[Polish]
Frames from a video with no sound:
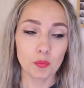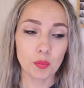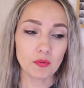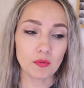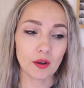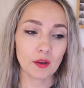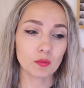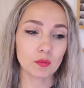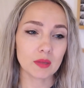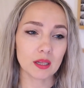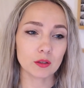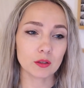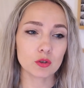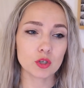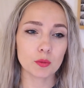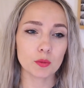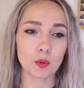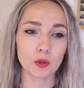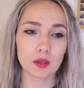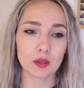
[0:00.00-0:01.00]
wpływają na to,
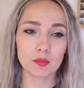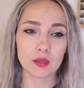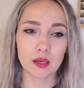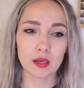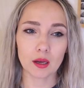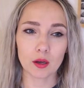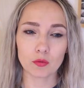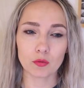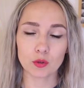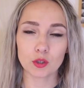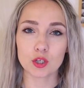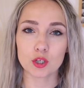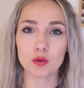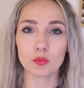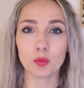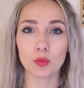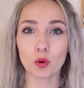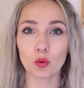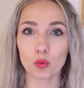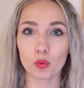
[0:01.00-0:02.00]
że potem te jajowody
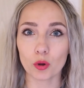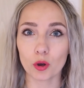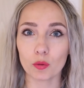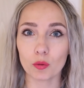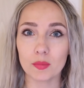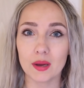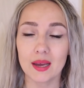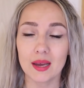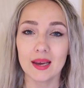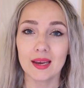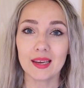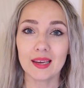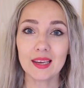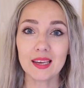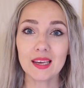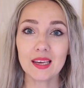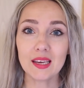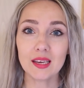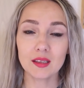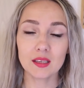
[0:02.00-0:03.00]
się blokują
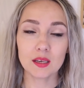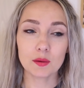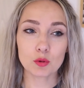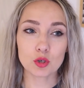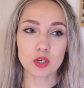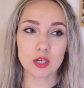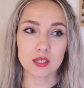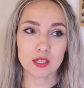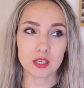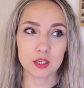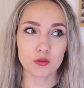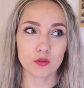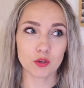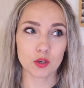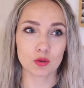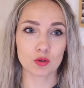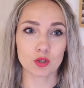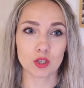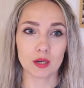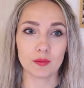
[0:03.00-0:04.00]
i nie można zaś w
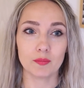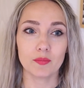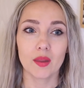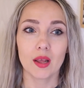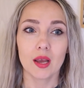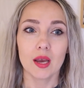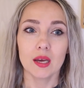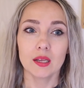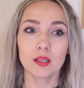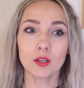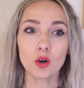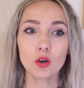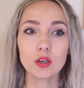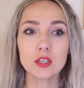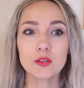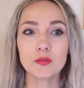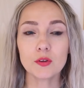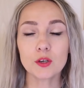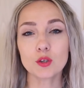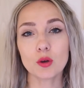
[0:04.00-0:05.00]
ciąży. No
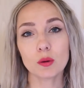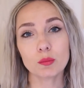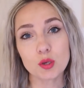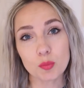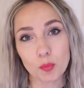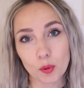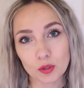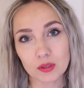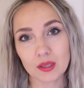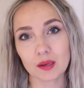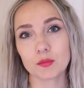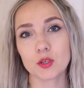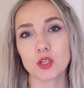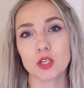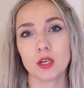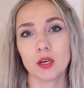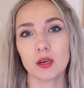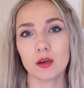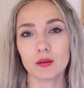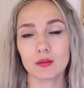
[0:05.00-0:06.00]
i stwierdziłam, że poddam
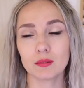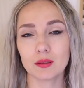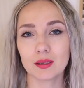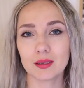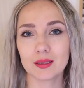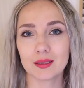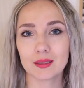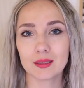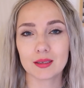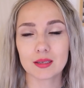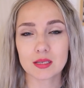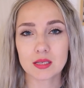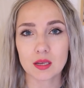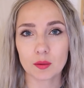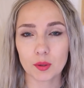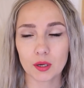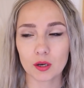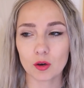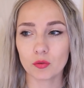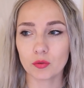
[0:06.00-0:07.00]
się
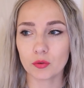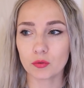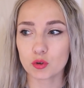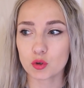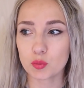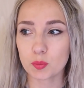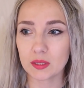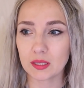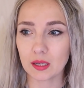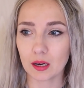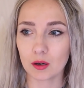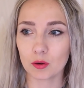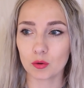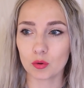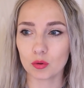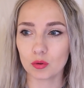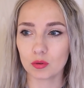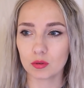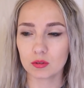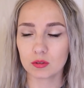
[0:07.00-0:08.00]
zabiegowi w
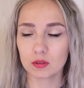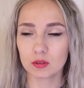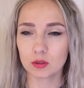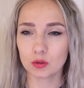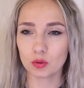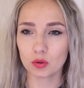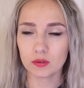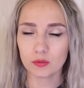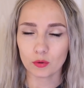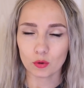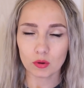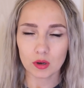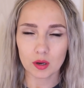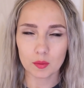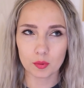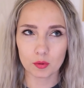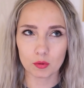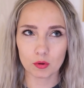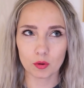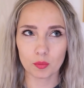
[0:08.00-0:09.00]
szpitalu, który w
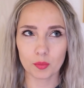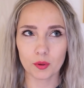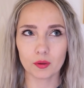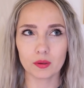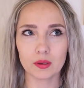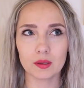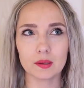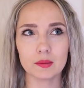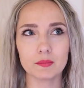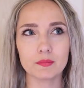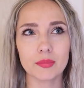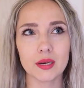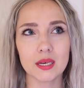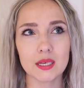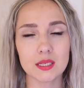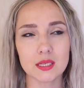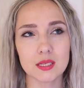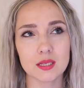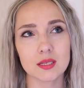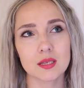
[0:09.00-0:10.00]
ogóle był robiony
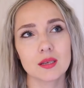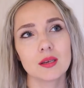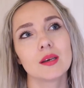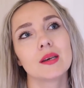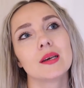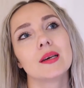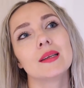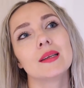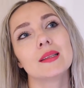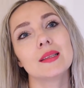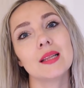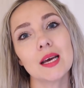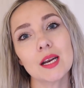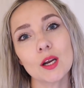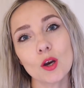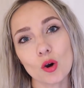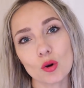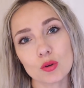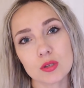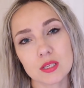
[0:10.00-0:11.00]
bez
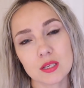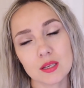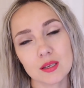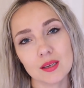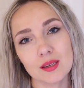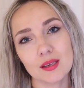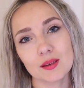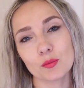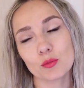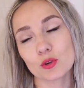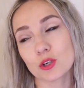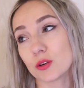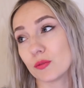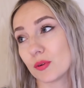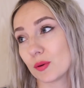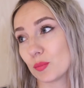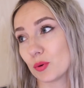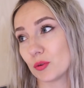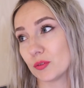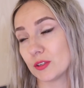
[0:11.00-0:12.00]
narkozy i muszę
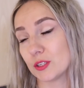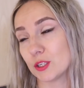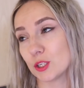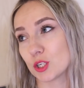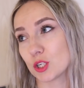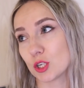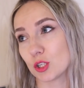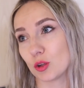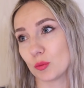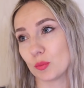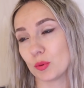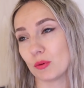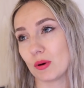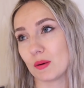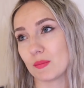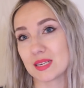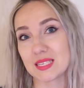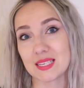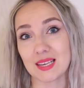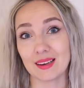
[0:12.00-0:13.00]
Wam powiedzieć, że to
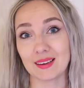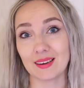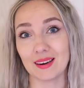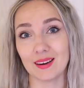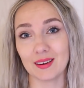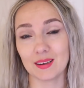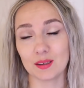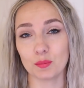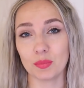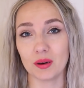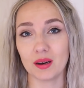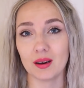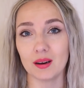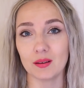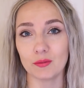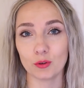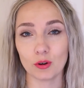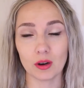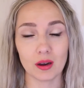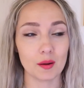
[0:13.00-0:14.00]
była masakra.
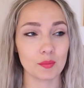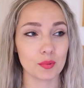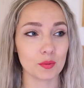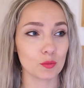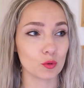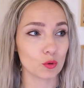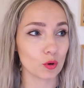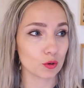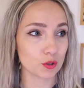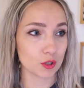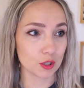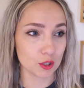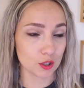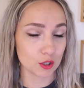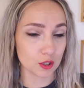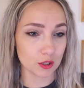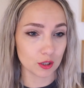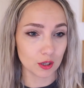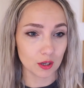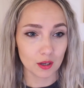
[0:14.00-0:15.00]
Chyba wolałabym
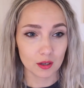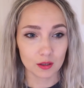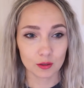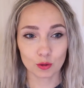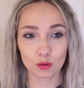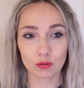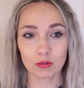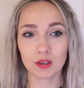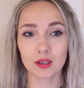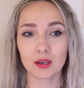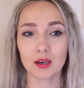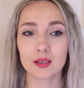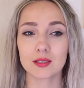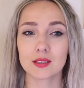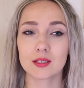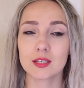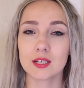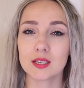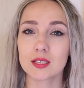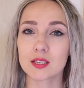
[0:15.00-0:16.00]
urodzić drugi
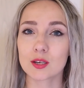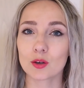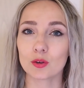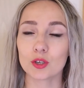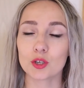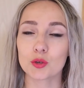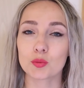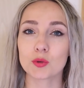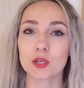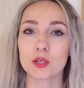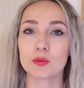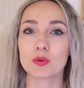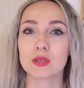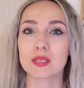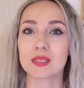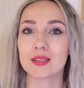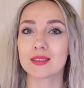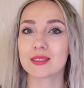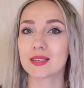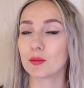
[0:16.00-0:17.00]
raz dziecko niż przejść
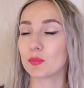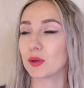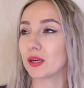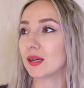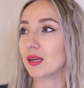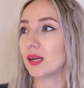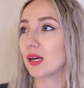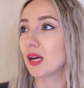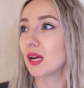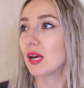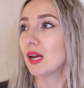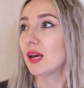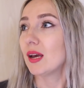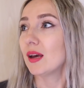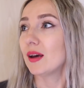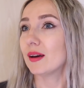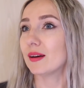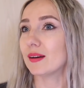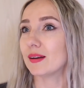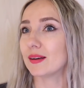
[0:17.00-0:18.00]
przez ten zabieg.
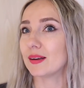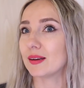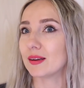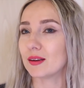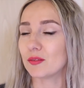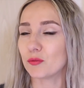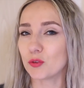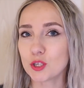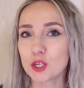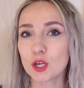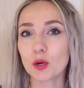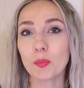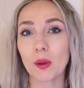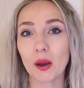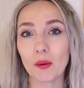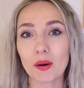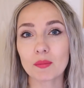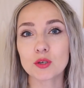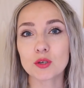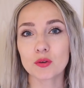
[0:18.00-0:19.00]
E,
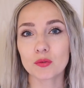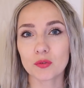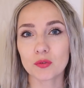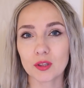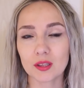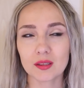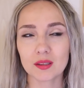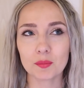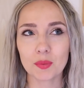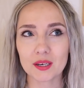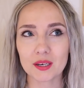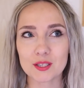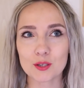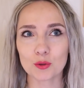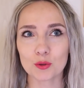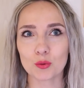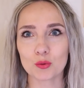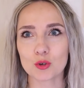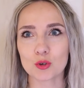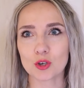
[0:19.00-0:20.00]
wycierpiałam się wtedy
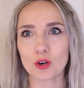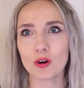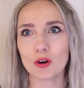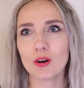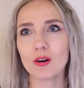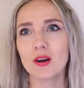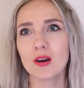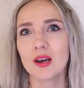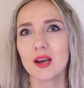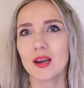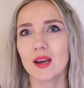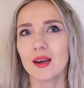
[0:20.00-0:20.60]
bardzo dużo